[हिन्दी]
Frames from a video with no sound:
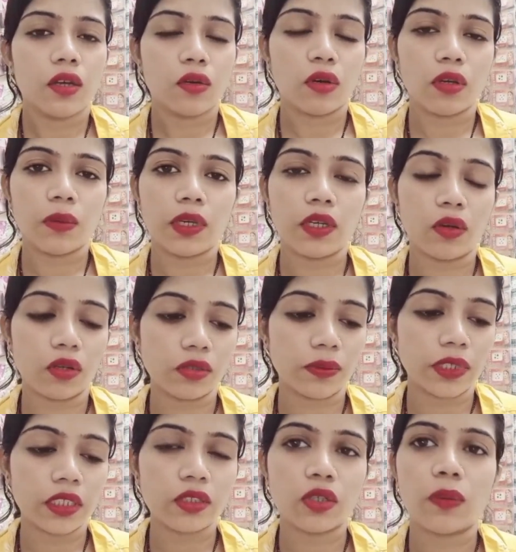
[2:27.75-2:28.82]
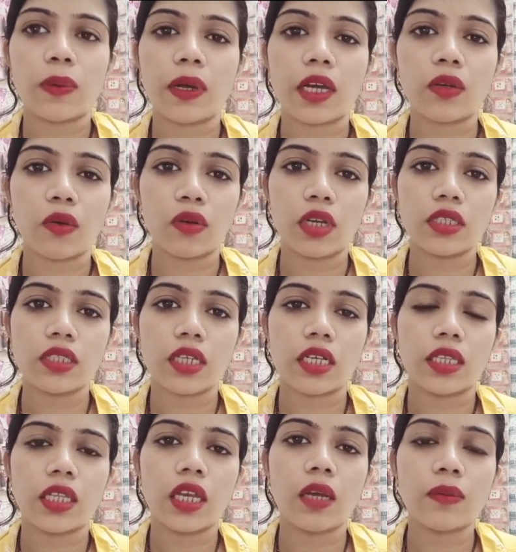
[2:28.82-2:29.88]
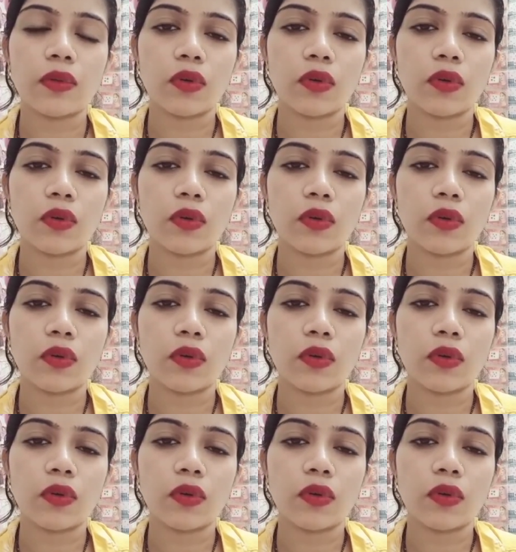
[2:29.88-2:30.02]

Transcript: कोई भी कॉस्मेटिक शॉप अगर खोलना चाहते हैं तो